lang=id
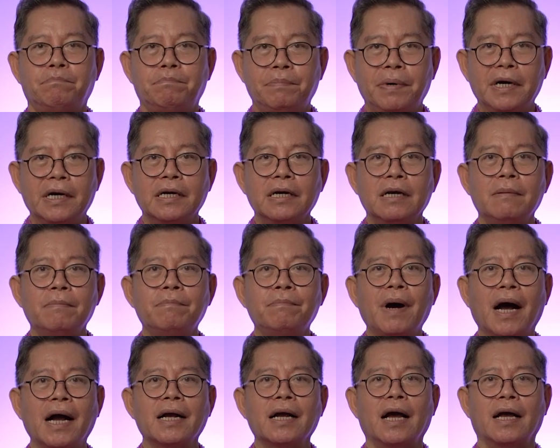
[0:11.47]

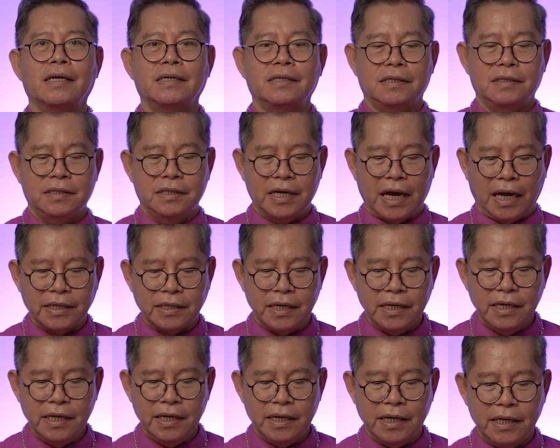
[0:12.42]
pengembangan
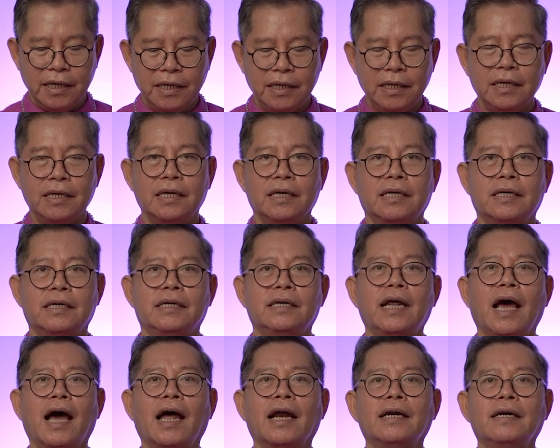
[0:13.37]
jati diri
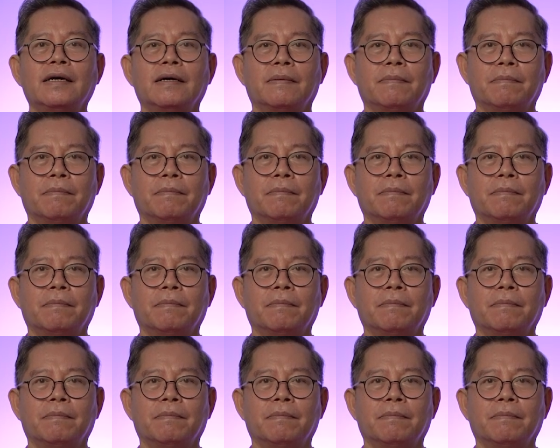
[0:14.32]
dan